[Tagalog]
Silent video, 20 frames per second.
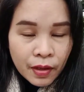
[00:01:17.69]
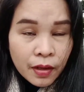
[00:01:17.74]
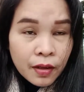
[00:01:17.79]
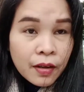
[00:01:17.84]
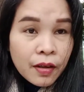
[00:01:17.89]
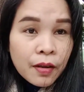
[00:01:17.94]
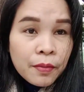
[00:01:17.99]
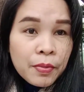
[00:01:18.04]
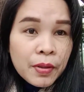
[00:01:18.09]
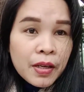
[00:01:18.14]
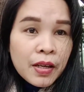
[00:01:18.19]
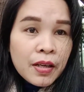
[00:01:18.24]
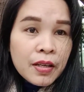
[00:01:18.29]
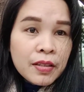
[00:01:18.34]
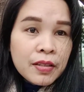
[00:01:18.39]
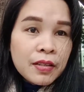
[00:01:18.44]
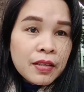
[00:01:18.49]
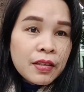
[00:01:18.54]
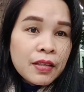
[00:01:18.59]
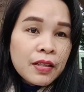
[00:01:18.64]
Grabe guys,
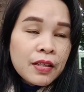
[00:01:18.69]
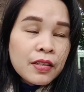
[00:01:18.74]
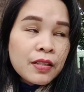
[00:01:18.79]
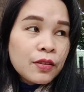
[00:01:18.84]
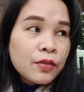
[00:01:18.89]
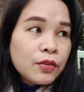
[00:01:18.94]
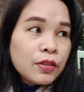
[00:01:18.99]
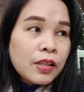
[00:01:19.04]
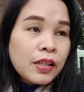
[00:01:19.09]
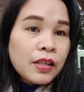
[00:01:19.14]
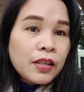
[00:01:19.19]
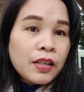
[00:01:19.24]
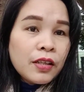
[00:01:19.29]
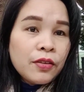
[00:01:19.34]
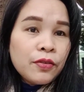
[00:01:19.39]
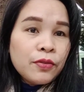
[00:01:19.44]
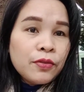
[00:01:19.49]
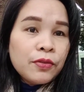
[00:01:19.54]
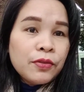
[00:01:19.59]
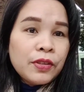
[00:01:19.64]
naranasan ko talaga
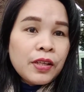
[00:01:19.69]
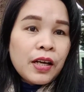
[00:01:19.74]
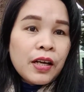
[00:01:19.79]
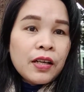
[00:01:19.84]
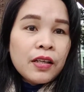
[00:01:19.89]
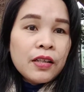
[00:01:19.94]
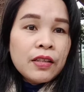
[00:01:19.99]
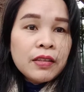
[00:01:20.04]
yung una.